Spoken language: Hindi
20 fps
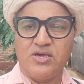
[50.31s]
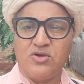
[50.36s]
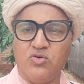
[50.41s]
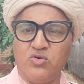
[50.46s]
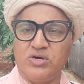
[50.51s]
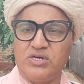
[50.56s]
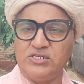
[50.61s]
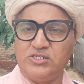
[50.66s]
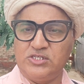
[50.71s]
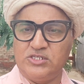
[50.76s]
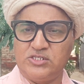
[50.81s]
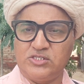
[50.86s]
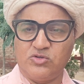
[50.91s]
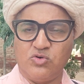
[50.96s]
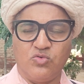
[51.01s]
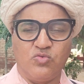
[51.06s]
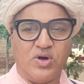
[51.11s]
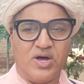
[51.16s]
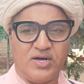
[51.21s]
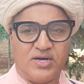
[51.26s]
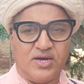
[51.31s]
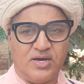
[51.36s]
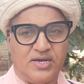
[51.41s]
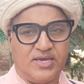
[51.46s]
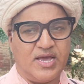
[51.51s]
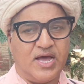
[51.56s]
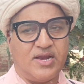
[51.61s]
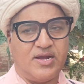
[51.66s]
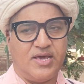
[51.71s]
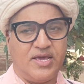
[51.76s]
क्योंकि जिसको वहाँ का
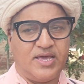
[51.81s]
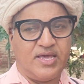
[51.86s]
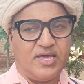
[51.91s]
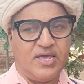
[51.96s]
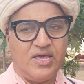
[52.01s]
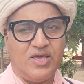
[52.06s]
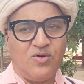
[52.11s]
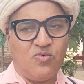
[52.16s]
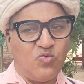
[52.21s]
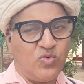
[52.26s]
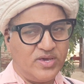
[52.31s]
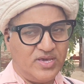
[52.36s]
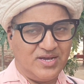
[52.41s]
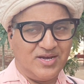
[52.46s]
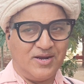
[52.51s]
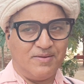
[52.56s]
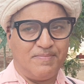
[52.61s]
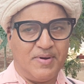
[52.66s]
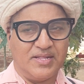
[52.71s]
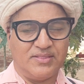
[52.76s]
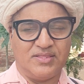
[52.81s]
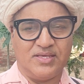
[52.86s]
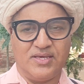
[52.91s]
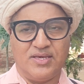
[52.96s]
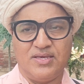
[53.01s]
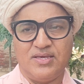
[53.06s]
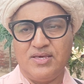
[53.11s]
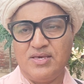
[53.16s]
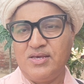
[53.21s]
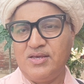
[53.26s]
ज्ञान है वही कर पाते
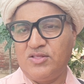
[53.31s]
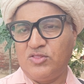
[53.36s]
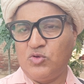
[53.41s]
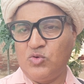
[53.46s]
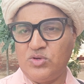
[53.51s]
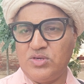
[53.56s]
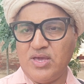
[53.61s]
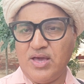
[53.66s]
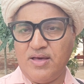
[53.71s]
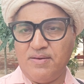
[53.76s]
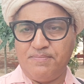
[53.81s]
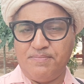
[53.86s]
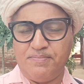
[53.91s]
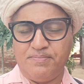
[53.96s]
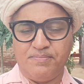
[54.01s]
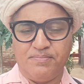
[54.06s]
हैं तो यहाँ